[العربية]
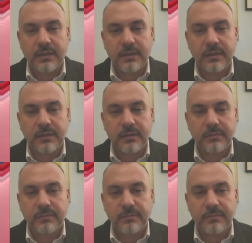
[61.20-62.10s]

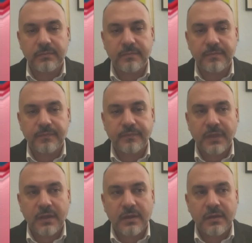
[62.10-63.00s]
أه،
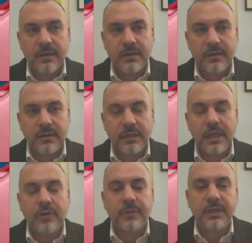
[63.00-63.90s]
لا
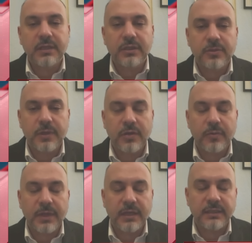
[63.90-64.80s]
يمكن تشبيهه
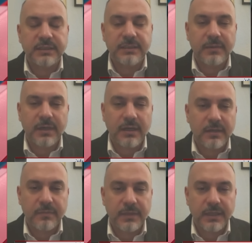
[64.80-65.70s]
باي نظام اخر
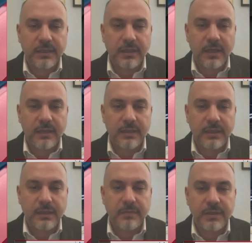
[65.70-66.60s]
يعني قالت
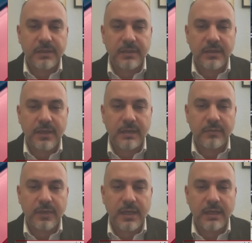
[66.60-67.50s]
هالكلمه كثير هاي
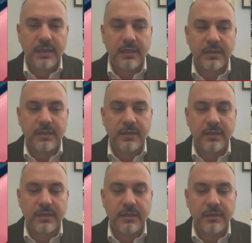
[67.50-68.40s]
ولكن أه، الدفاع